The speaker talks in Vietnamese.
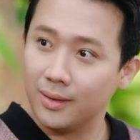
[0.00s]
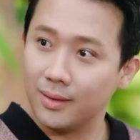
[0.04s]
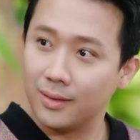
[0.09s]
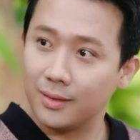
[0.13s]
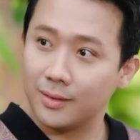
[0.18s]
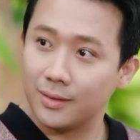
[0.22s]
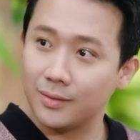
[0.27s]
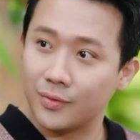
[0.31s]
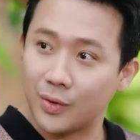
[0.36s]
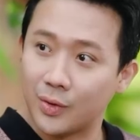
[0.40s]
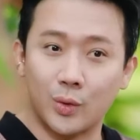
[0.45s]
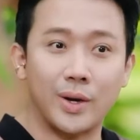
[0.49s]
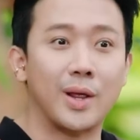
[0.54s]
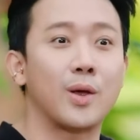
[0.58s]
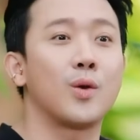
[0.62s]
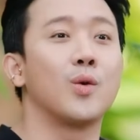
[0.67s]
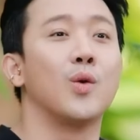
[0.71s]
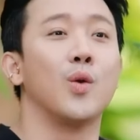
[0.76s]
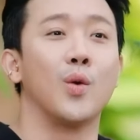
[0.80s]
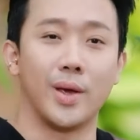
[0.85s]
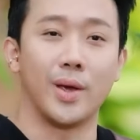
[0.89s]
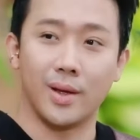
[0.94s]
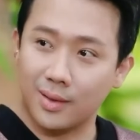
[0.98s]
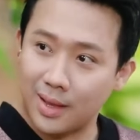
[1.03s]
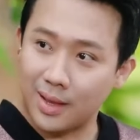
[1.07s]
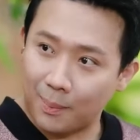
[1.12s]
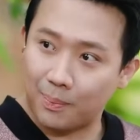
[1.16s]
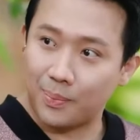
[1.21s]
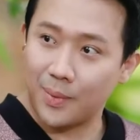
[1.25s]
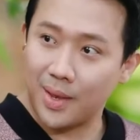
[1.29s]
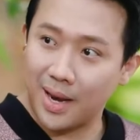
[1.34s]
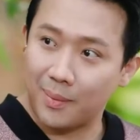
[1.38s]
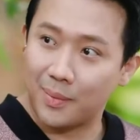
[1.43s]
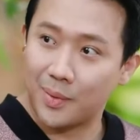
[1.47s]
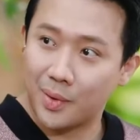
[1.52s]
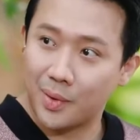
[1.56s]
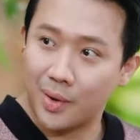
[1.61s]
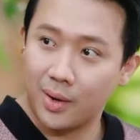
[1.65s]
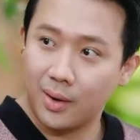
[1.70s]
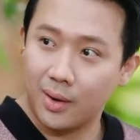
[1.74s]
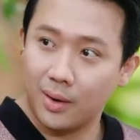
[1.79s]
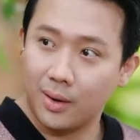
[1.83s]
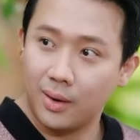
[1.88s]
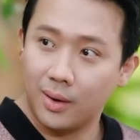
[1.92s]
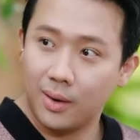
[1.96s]
ừ. Và tôi đang luyện tập để làm điều
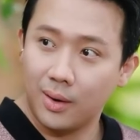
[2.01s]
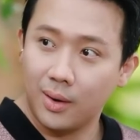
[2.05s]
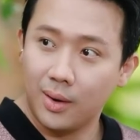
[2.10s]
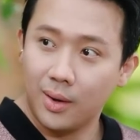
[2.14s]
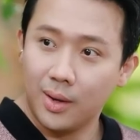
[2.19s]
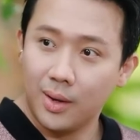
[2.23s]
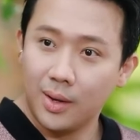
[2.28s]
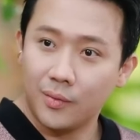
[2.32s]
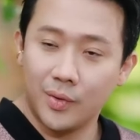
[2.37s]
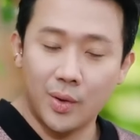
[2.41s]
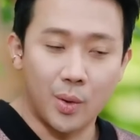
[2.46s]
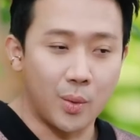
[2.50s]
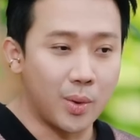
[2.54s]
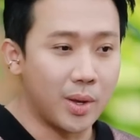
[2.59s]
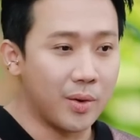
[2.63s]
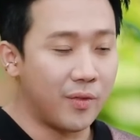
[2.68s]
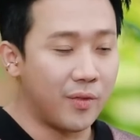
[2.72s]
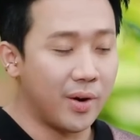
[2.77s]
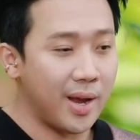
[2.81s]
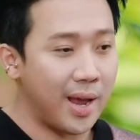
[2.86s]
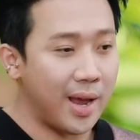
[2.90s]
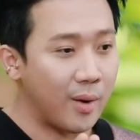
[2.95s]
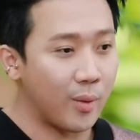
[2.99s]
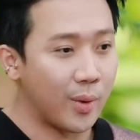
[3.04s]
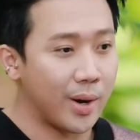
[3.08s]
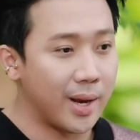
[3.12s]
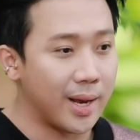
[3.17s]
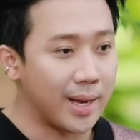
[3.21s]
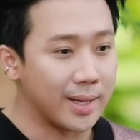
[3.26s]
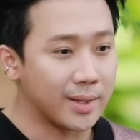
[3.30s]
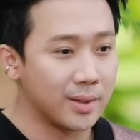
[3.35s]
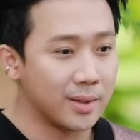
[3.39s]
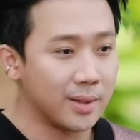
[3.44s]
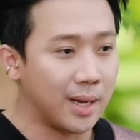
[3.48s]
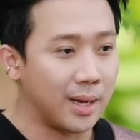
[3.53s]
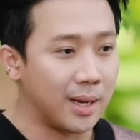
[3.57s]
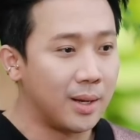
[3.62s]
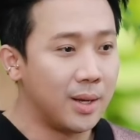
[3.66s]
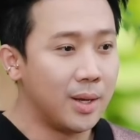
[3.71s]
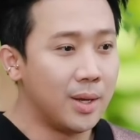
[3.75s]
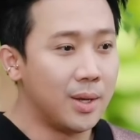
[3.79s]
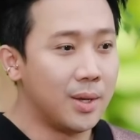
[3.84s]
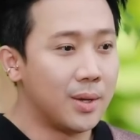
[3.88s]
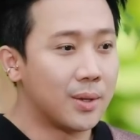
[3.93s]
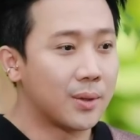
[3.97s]
đó. ừ. Ví dụ như với Harry ngày xưa là
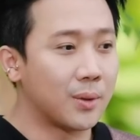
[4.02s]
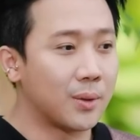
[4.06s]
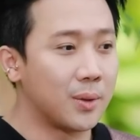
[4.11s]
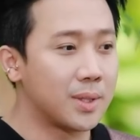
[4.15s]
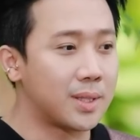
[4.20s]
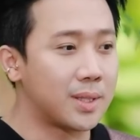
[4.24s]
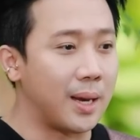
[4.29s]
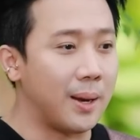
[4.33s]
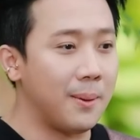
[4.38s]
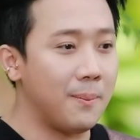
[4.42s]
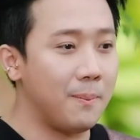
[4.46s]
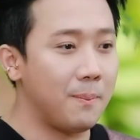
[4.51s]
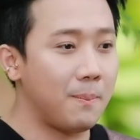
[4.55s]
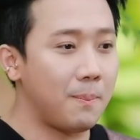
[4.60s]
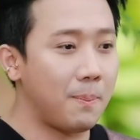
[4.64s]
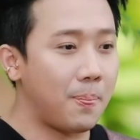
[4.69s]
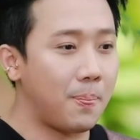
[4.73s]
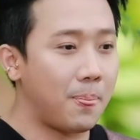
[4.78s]
tôi sẽ